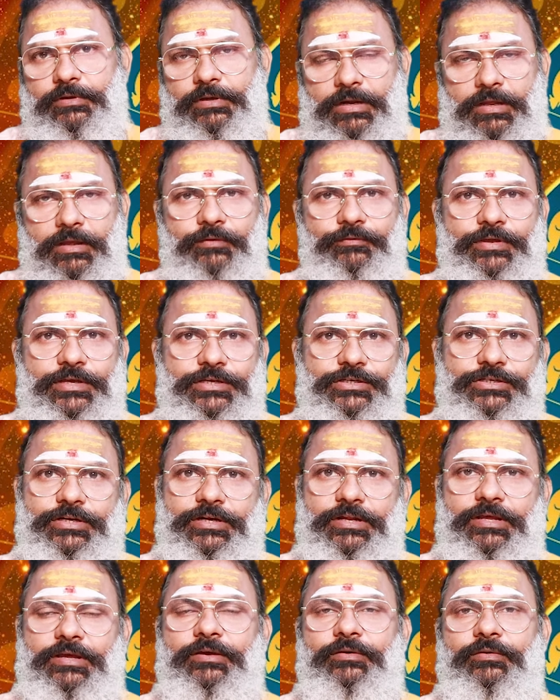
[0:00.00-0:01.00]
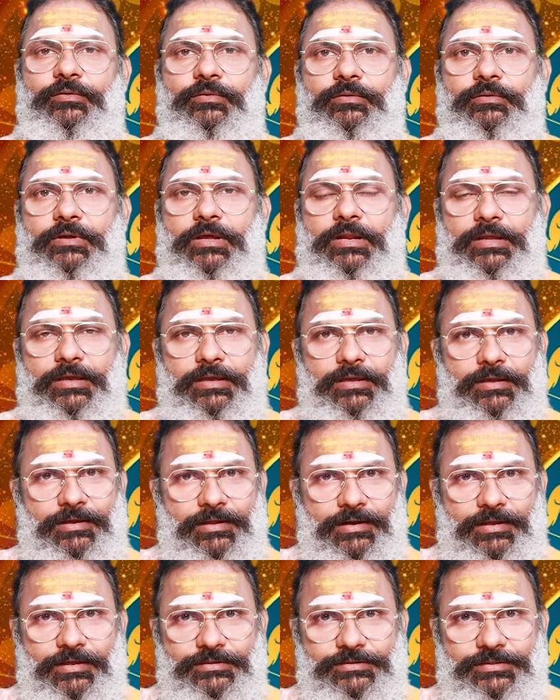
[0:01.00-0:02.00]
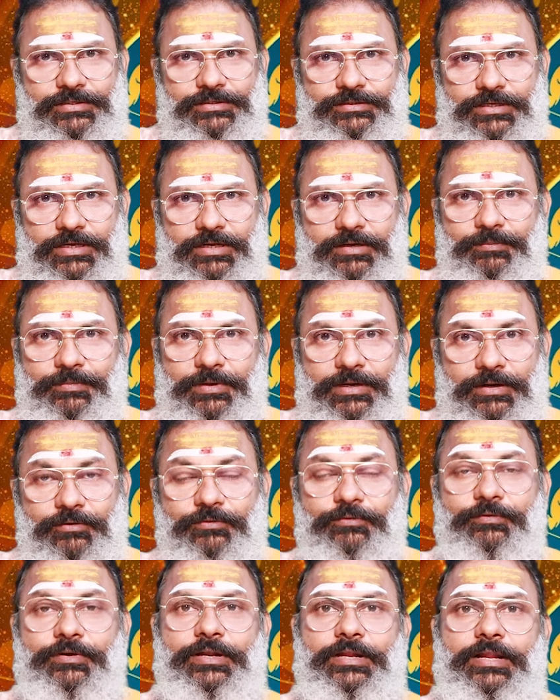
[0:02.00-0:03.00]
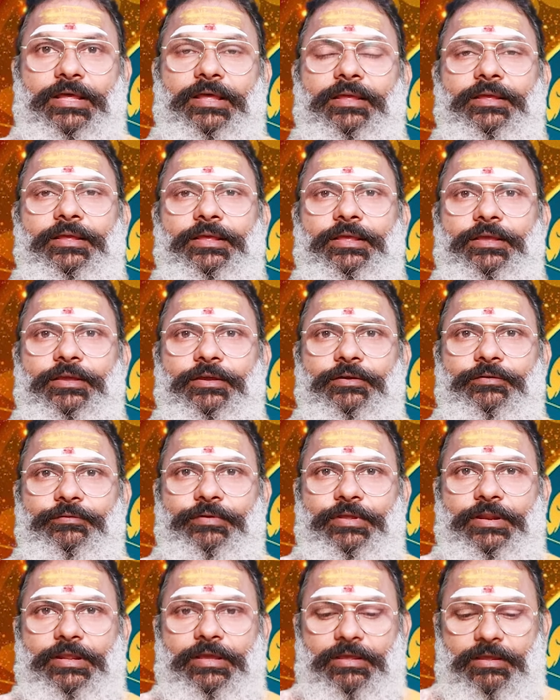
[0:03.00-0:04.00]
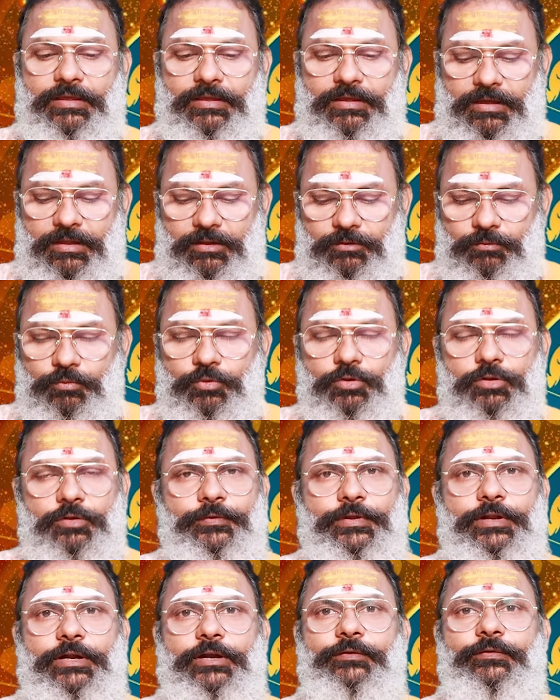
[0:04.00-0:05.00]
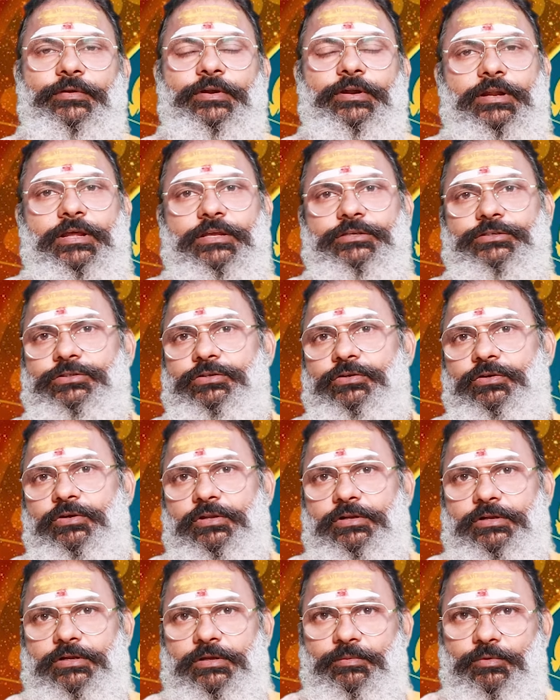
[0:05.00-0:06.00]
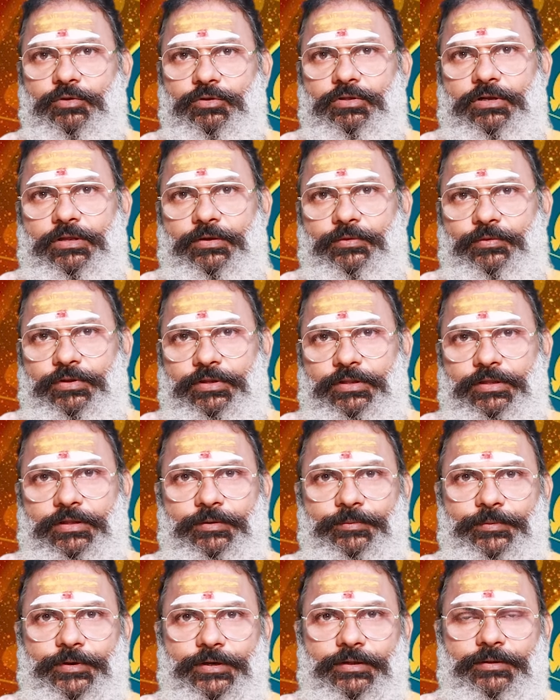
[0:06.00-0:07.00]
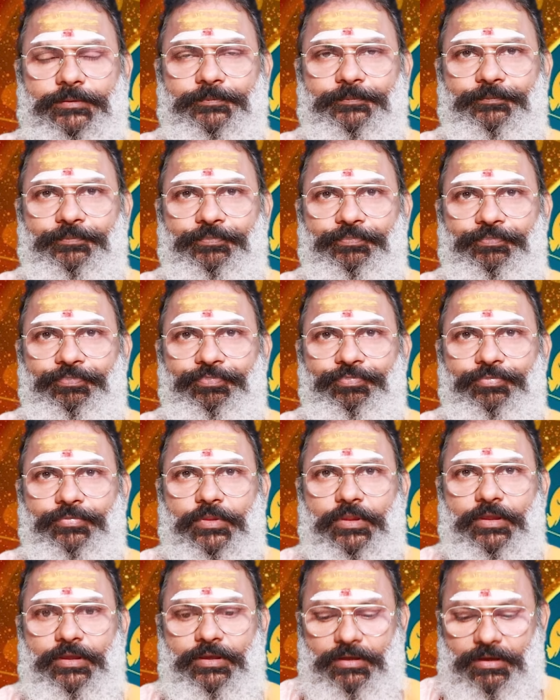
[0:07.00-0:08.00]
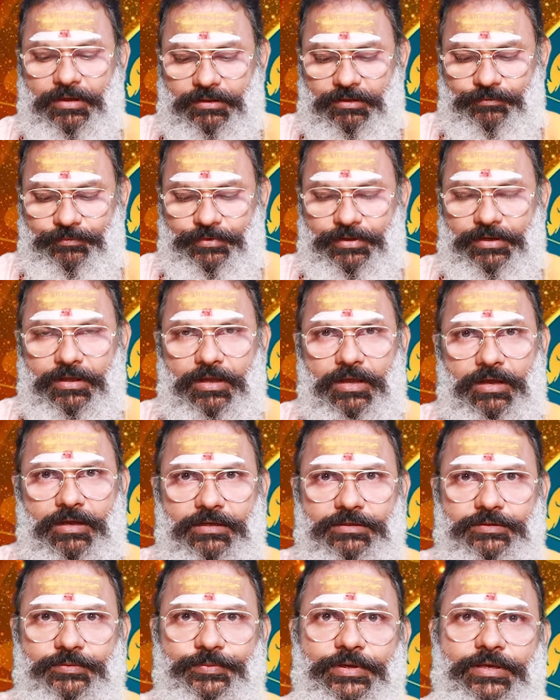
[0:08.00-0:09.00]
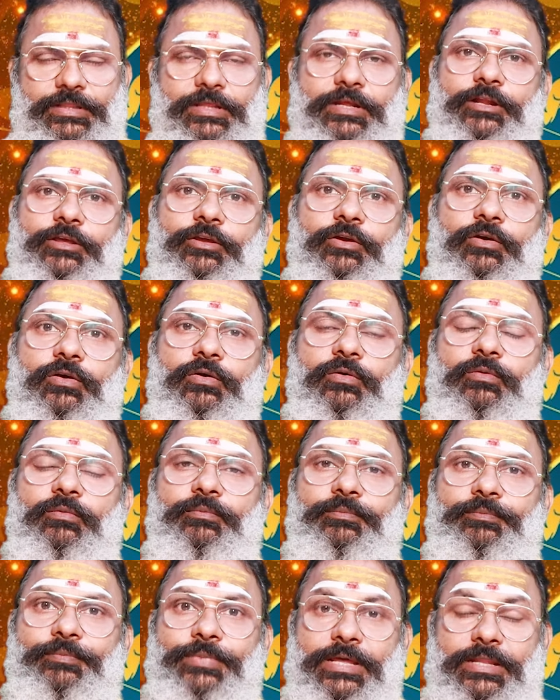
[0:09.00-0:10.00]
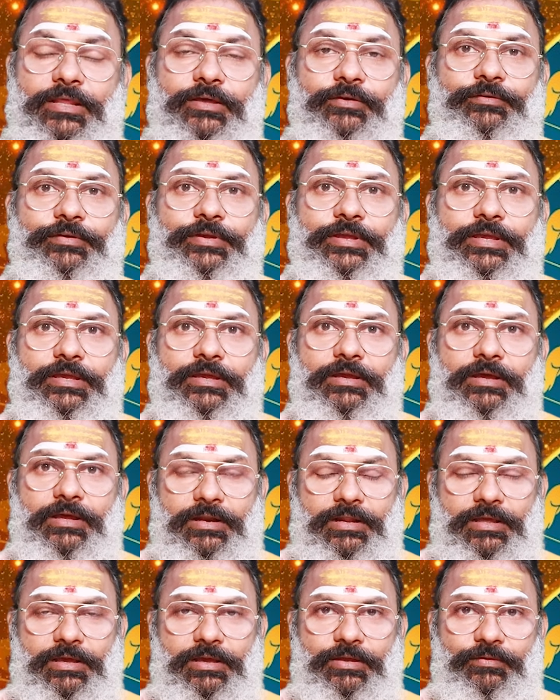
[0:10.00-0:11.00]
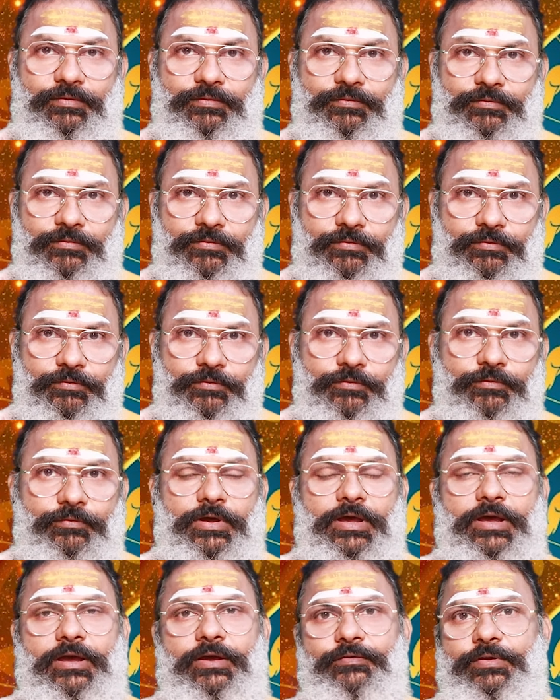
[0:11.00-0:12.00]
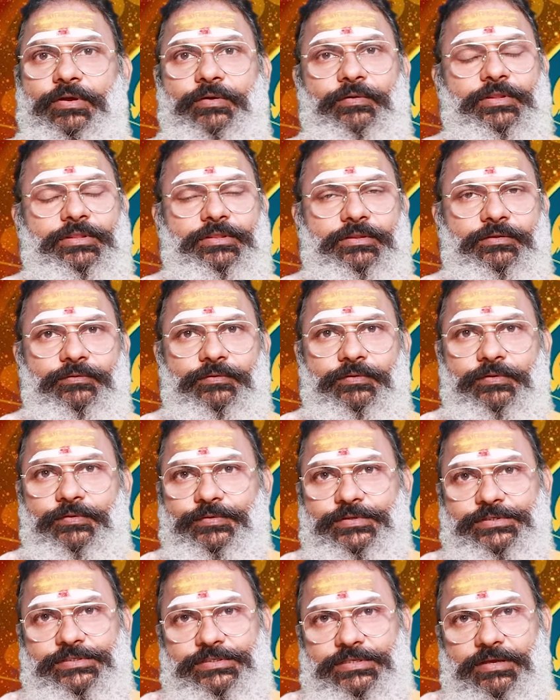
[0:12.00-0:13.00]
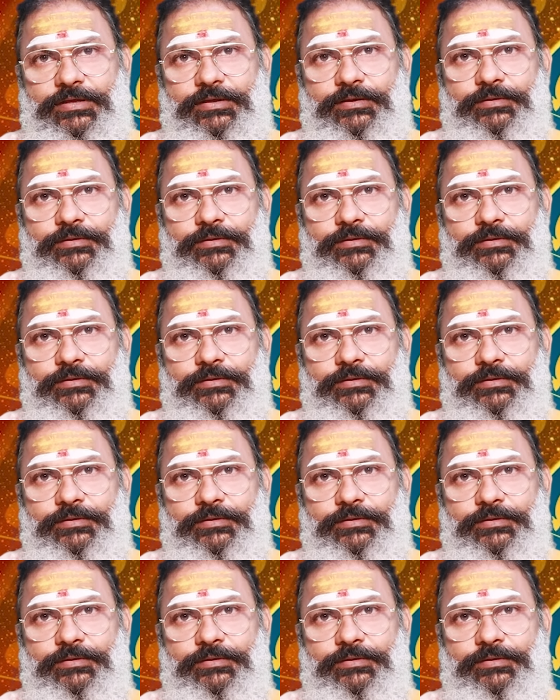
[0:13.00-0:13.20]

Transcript: గ్రహ వీక్షణ అలాగే గ్రహ సంచార బలం వల్ల వీరికి అద్భుతమైనటువంటి రాజయోగాలు రాబోతున్నాం ఉన్నాయన్నమాట అయితే వీరికి ఆకస్మిక ధనయోగం పదవి అలాగే వివాహ వ్యవ వ్యవస్థ